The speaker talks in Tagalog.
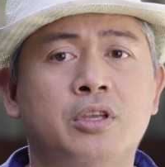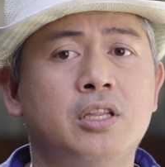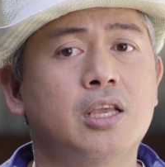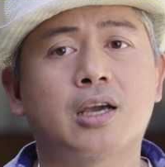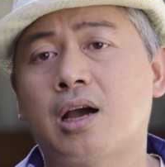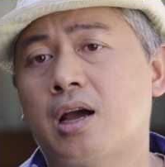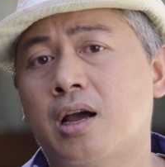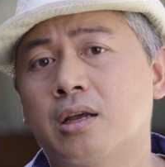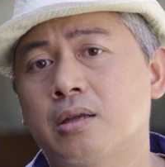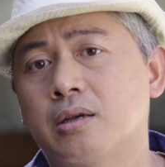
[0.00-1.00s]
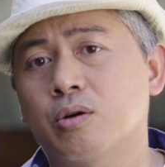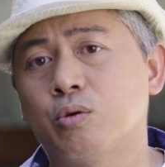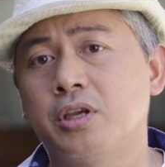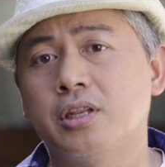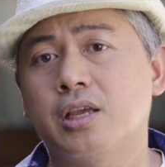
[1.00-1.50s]
Kung hindi ka
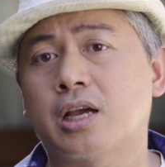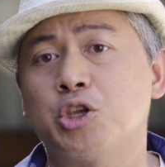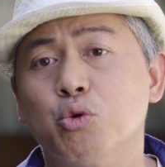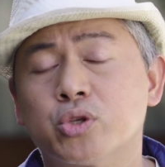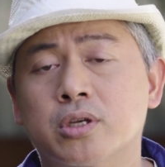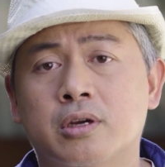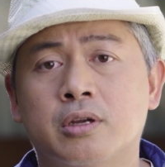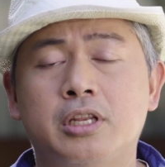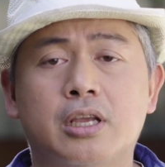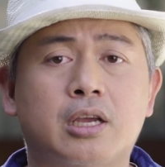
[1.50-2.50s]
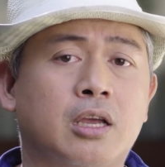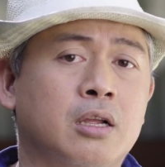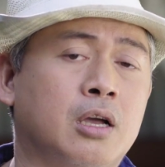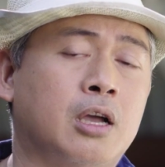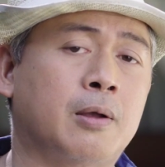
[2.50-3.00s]
kung hindi ka user, hindi ka
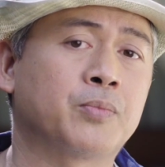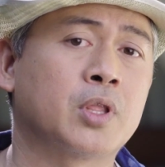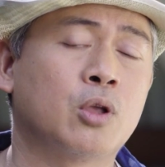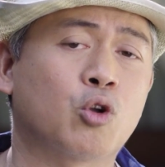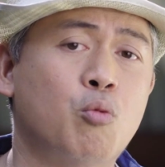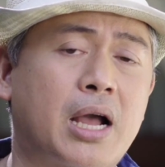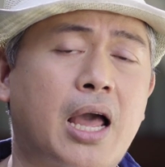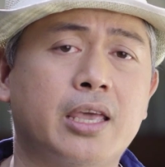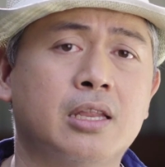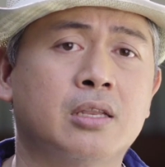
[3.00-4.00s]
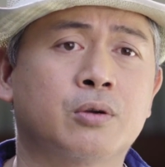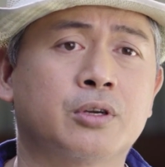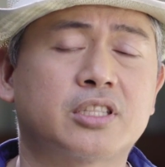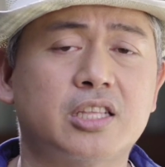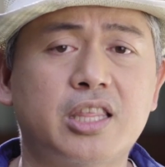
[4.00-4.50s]
nag um, kumakain
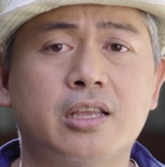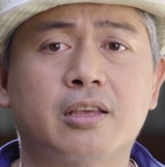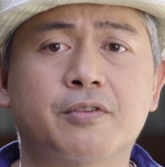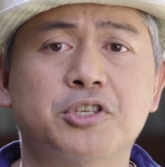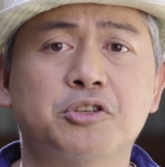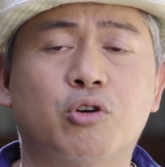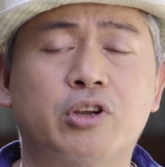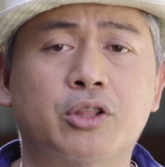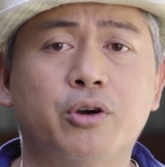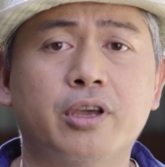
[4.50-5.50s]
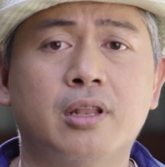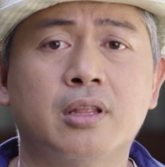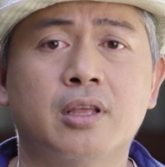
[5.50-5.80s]
or nagte-take ng virgin coconut oil,